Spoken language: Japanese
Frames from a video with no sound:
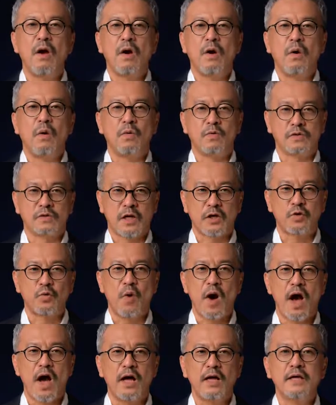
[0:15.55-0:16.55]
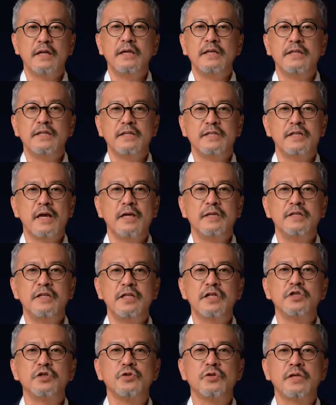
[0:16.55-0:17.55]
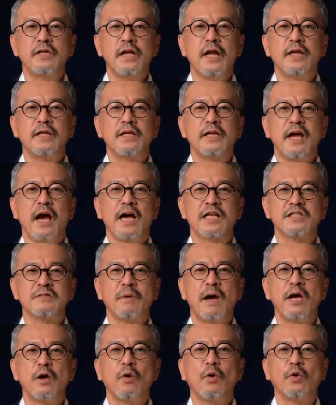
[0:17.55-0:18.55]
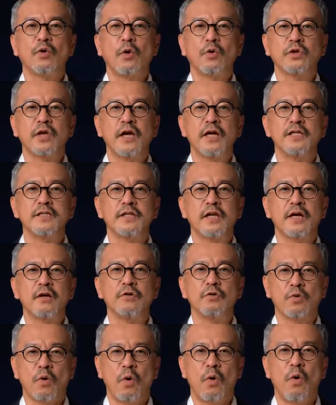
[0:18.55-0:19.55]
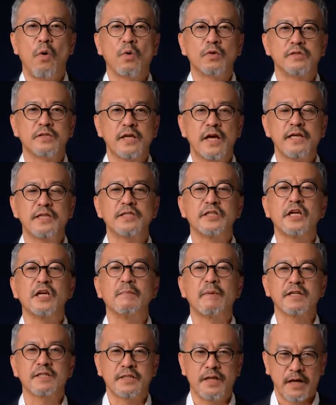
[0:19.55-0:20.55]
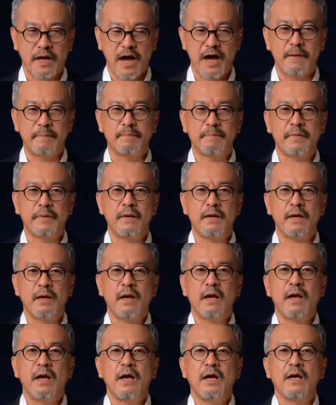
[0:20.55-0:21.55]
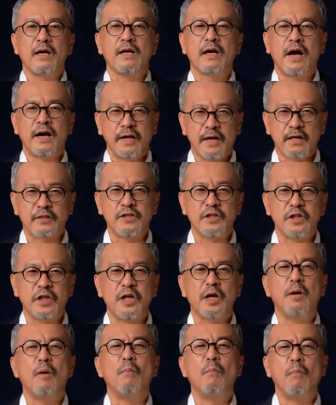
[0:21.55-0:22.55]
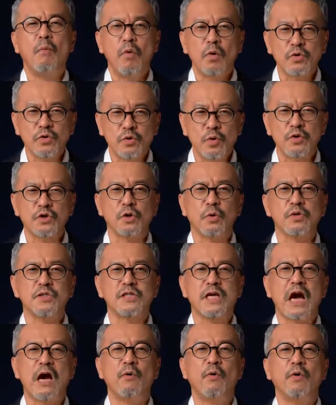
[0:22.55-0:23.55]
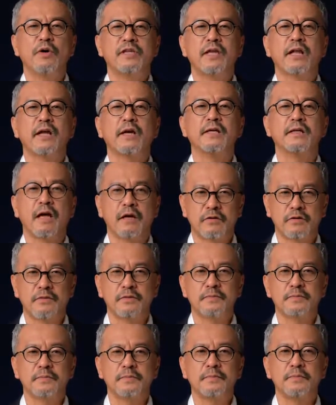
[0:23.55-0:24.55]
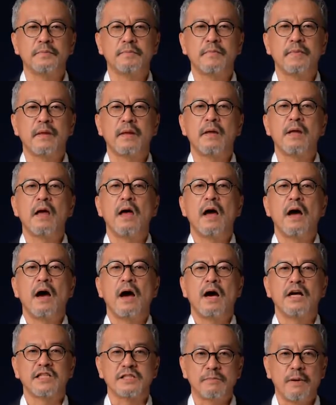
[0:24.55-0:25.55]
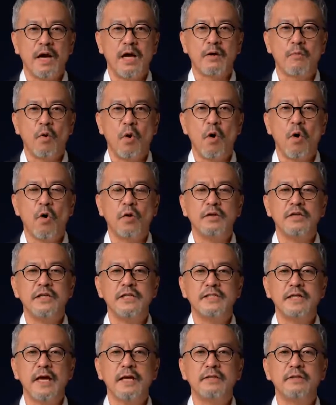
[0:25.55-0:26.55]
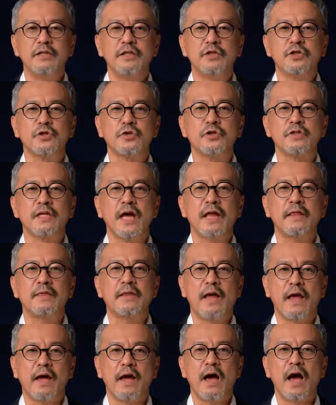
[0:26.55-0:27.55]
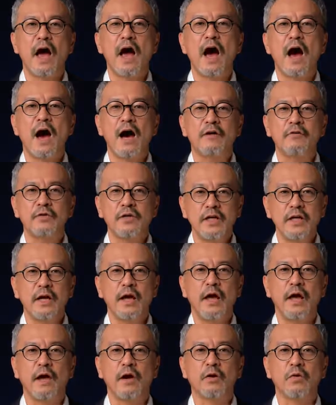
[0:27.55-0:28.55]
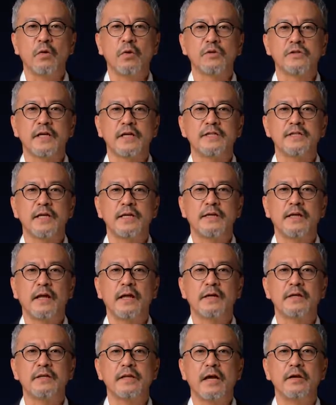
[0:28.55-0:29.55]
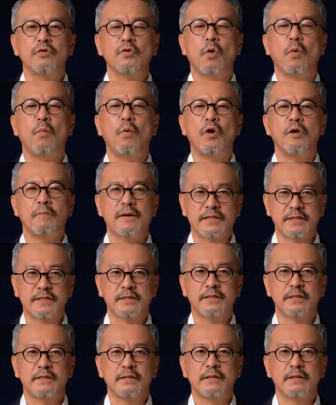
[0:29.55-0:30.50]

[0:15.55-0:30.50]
本作は2022年に発売を予定しているとお伝えしていましたが、開発にもう少しお時間をいただきたく、発売を2023年春に変更させていただきたいと思います。